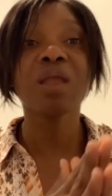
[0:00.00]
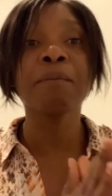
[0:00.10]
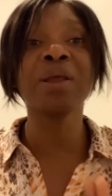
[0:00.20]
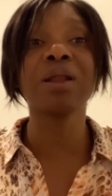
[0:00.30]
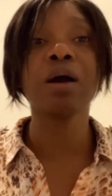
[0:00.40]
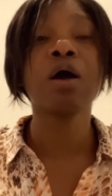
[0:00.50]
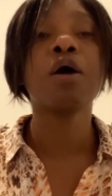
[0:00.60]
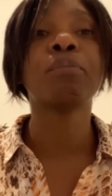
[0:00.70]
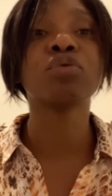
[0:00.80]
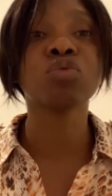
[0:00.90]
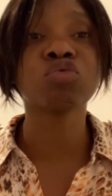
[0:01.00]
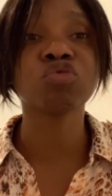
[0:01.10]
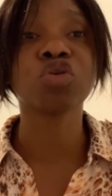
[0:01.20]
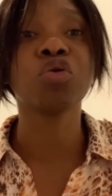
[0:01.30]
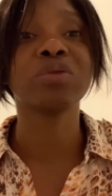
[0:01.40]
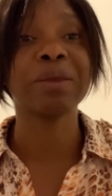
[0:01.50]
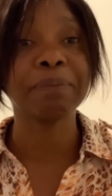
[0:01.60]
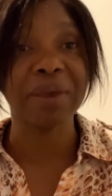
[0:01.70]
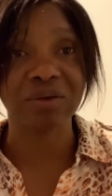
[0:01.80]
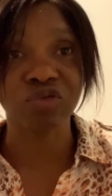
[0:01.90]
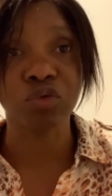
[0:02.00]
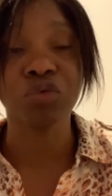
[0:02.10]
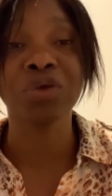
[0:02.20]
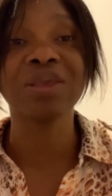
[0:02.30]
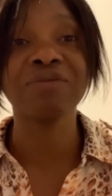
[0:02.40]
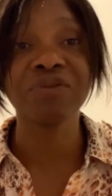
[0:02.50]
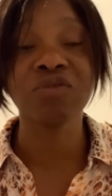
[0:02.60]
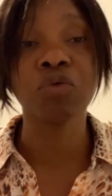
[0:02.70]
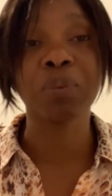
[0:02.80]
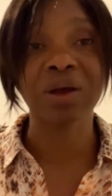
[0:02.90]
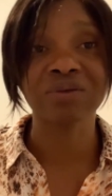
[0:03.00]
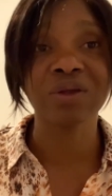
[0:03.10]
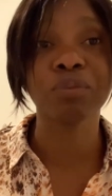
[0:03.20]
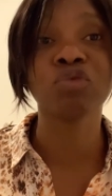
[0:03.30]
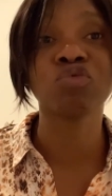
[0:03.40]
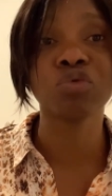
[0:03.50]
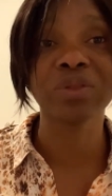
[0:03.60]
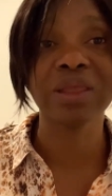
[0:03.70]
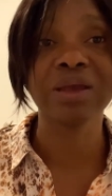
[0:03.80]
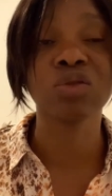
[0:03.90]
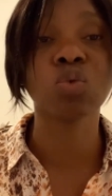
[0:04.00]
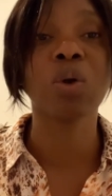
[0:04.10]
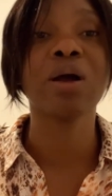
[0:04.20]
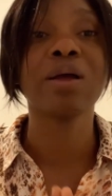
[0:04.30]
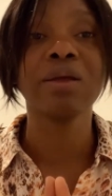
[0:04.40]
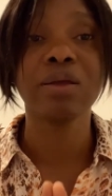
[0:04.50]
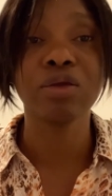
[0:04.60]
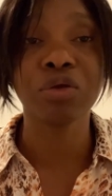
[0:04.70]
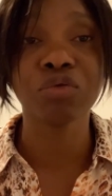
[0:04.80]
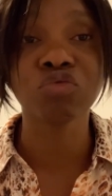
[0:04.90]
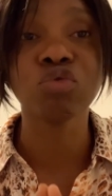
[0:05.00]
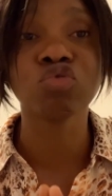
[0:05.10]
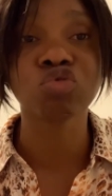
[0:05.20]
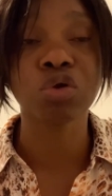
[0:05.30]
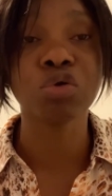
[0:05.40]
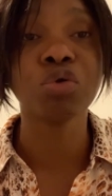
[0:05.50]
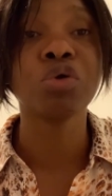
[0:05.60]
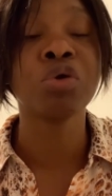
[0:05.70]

Maintenant, pour tous ceux qui ont des personnes qui vivent, par exemple, sur le territoire, euh, sur le sol